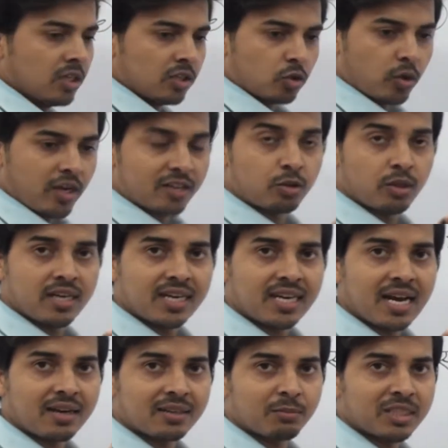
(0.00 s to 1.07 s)
तो एक तो ये क्या
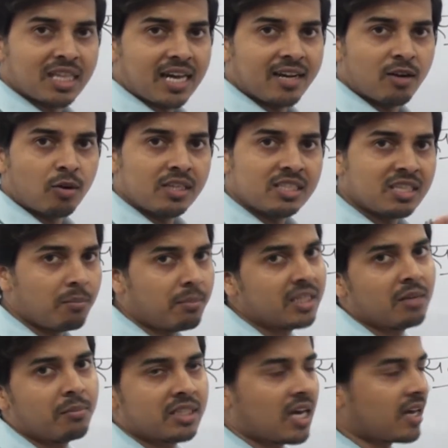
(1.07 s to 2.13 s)
बता रहे होंगे संबंध
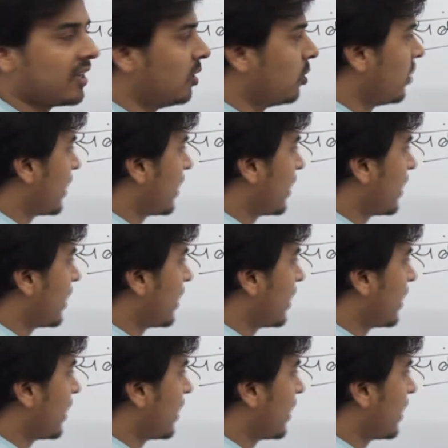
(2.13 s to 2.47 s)
बता रहे होंगे